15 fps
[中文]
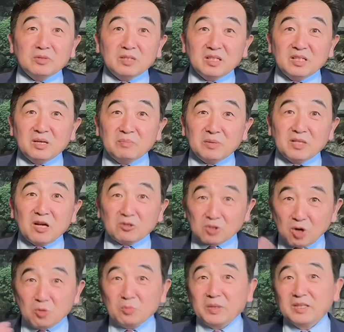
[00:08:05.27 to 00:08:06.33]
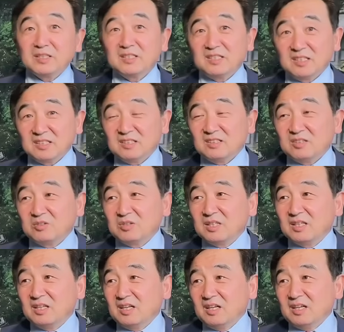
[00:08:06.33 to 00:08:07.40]
是一个比较透明的人，就
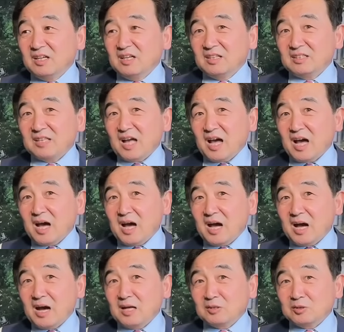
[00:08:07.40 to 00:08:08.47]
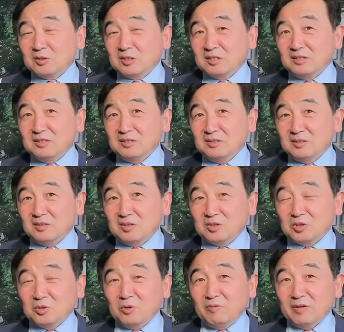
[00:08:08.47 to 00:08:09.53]
是。他跟
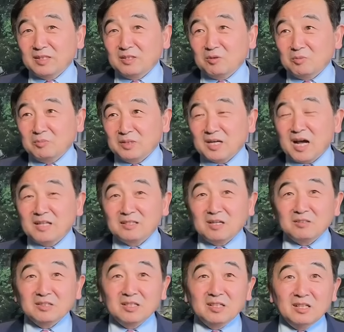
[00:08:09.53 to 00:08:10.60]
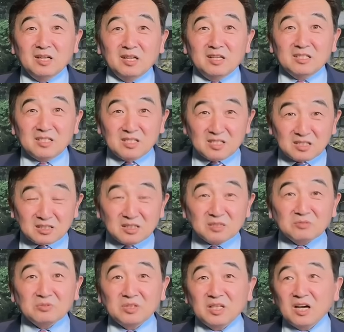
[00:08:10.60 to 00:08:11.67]
所谓的我们看到的深层
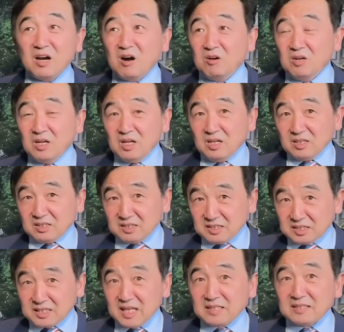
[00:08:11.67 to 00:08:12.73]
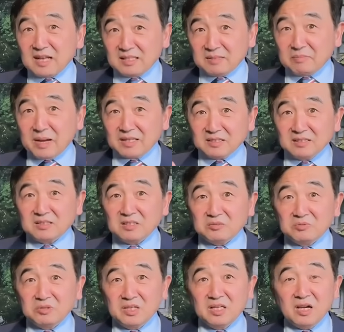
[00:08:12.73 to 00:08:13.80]
政府也好，跟现在的拜登政
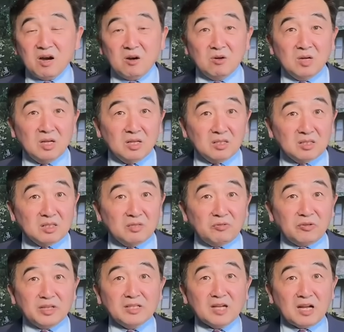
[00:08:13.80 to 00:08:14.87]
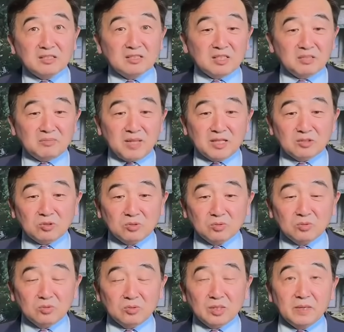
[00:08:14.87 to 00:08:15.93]
府也好，是非常正面
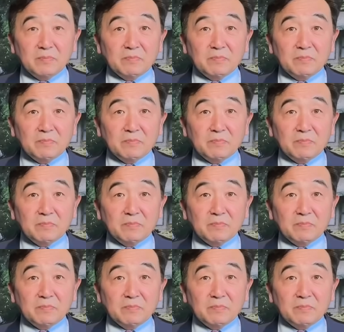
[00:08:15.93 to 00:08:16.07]
冲突的。